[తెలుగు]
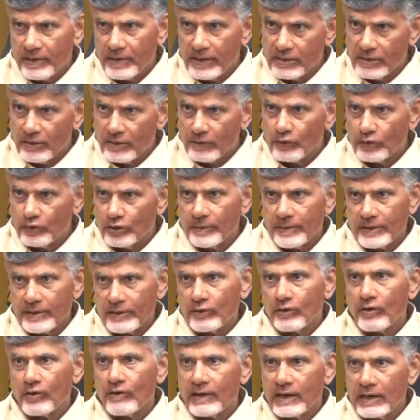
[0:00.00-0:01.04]
ప్రజలు
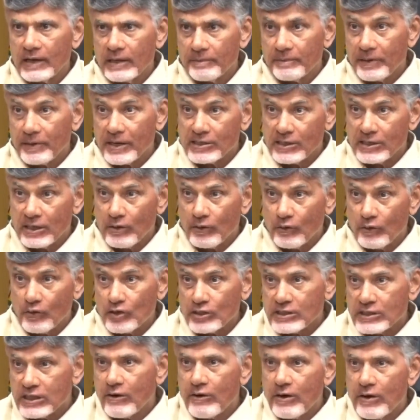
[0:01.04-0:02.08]
గుర్తుపెట్టుకోవాలి ప్రజల
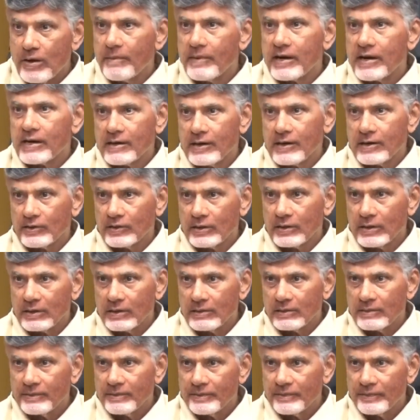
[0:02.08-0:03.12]
కోసం నేను
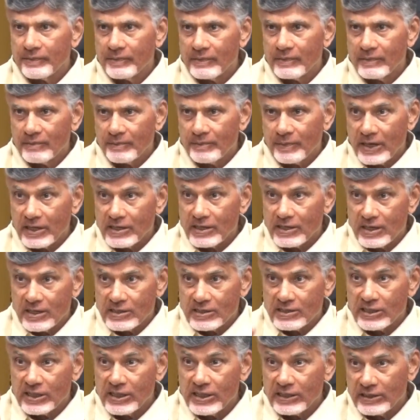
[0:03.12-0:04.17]
మాట్లాడుతున్నా ప్రజా
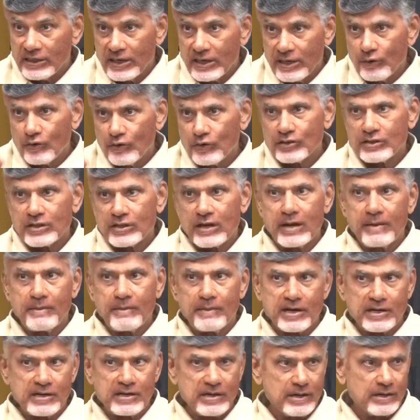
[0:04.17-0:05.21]
చైతన్యం కోసం
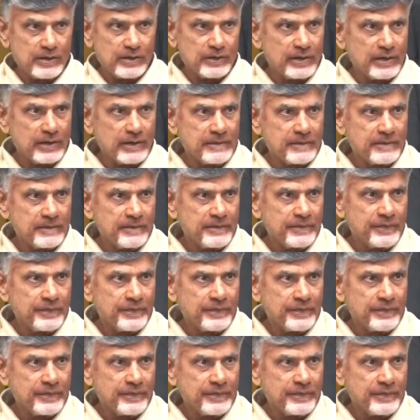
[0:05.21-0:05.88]
నేను మాట్లాడుతున్నా